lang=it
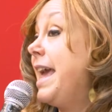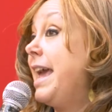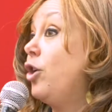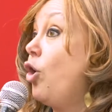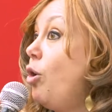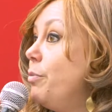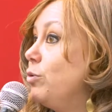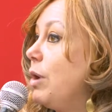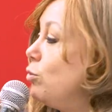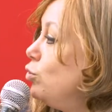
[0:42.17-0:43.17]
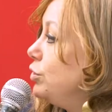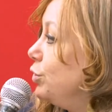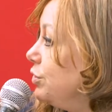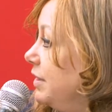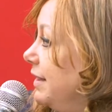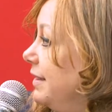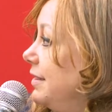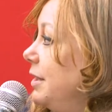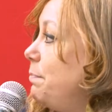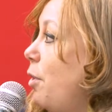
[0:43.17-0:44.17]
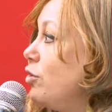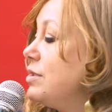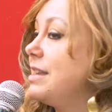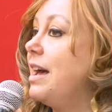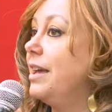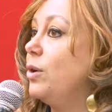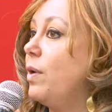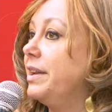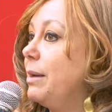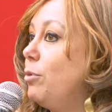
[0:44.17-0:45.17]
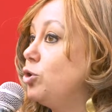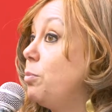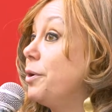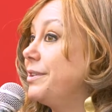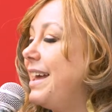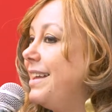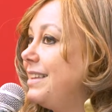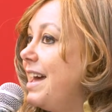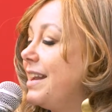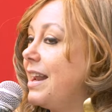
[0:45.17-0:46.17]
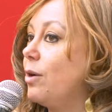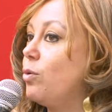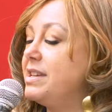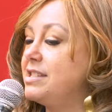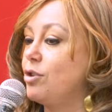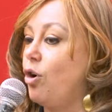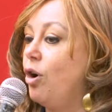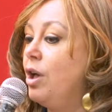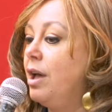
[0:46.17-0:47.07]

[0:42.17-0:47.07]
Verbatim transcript: e come una multi-agility possa in qualche modo portare a terra questo,